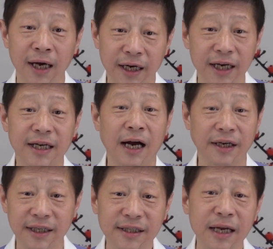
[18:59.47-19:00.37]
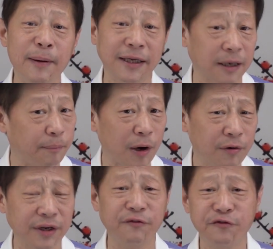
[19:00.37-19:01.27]
可以讲，你这一辈子，包
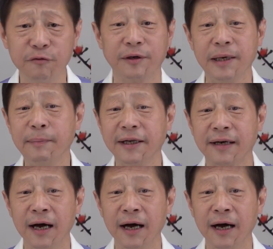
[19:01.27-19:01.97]
括你父母一辈子，